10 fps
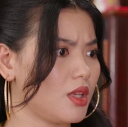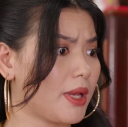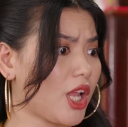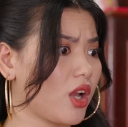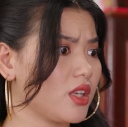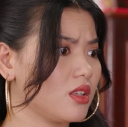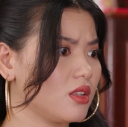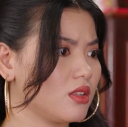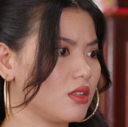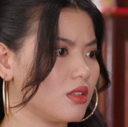Gì bà nội
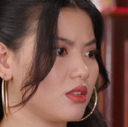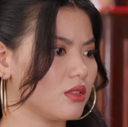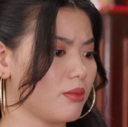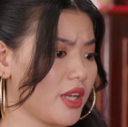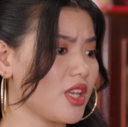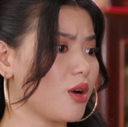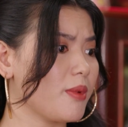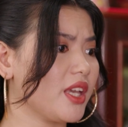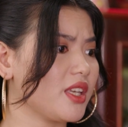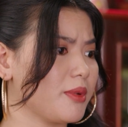Tôi mới
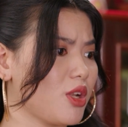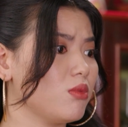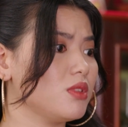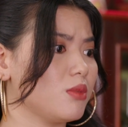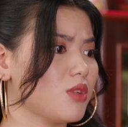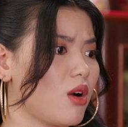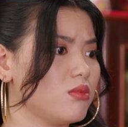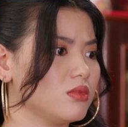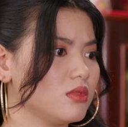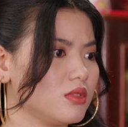vô biết gì đúng với không đúng